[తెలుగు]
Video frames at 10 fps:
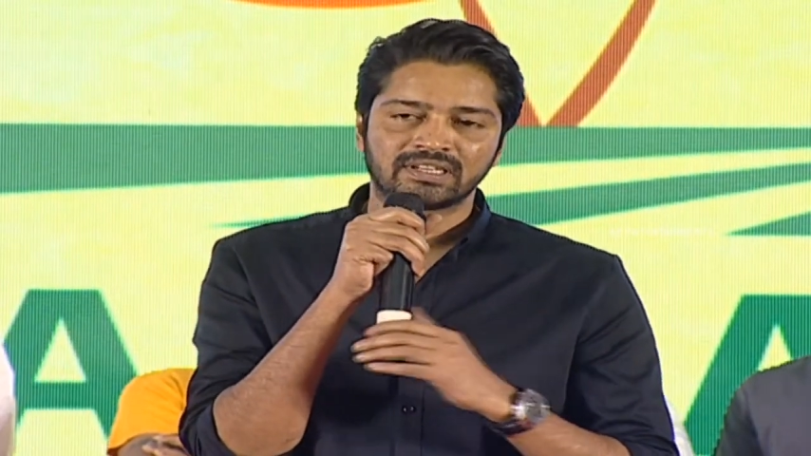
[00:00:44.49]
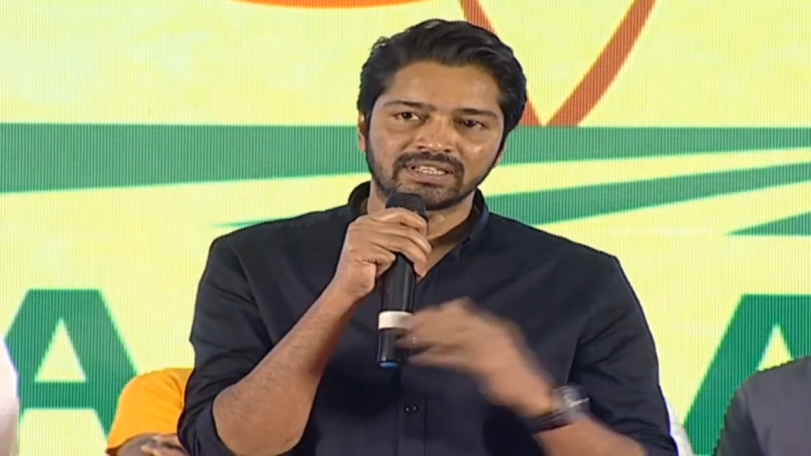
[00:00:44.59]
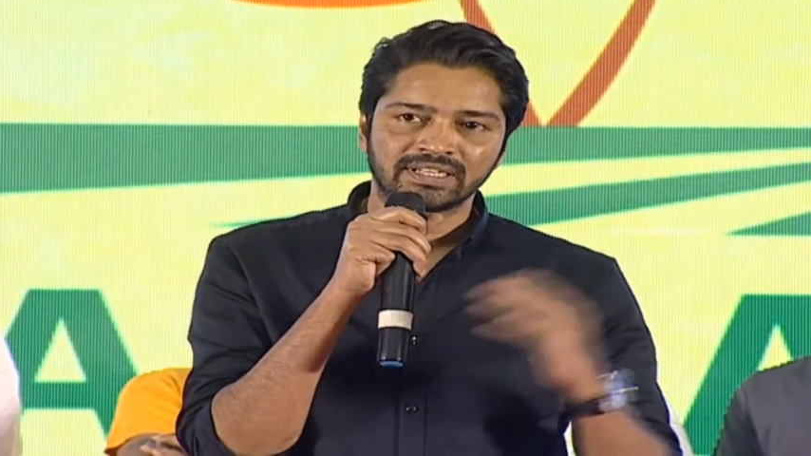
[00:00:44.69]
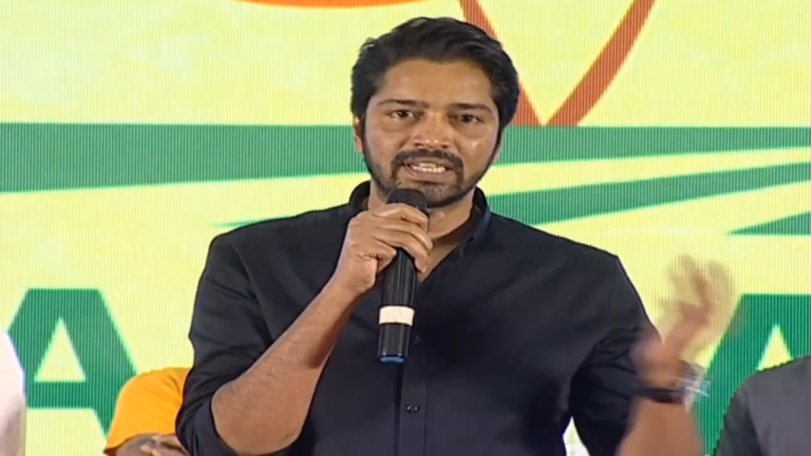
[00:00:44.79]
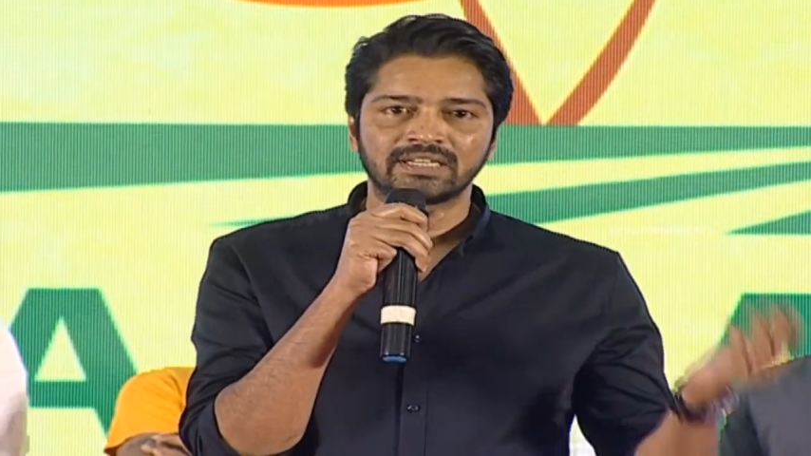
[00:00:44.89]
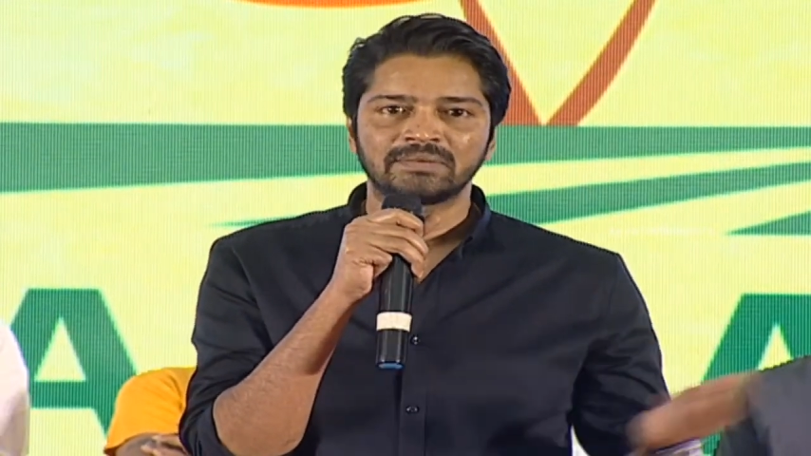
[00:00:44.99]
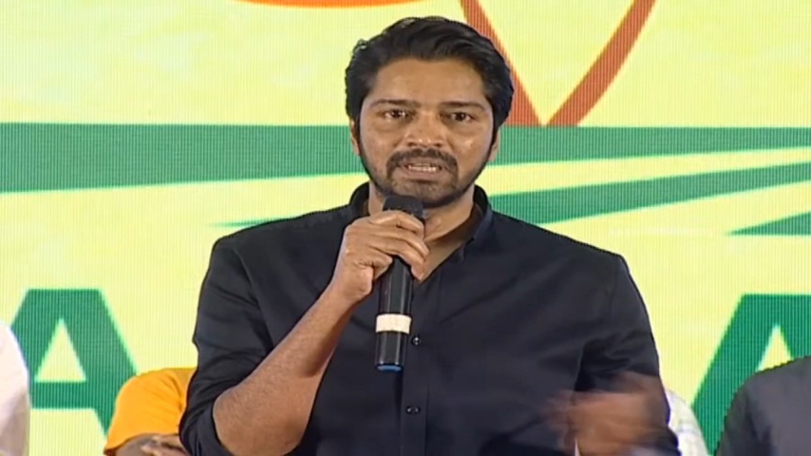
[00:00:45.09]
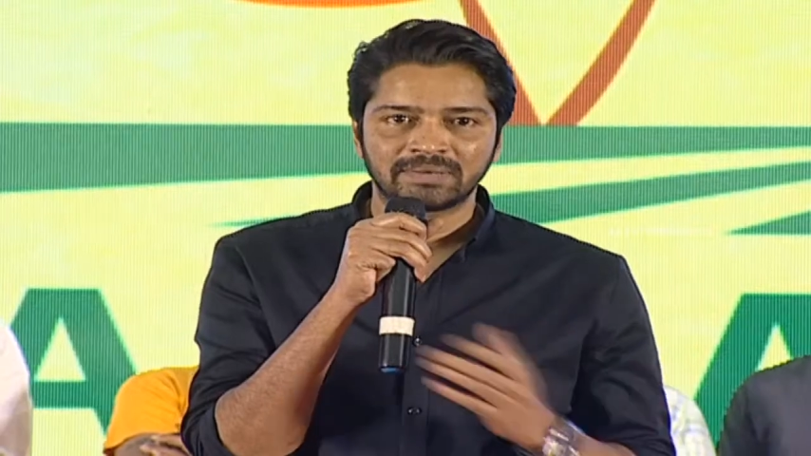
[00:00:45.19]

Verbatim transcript: అదే టైటిల్ మళ్ళీ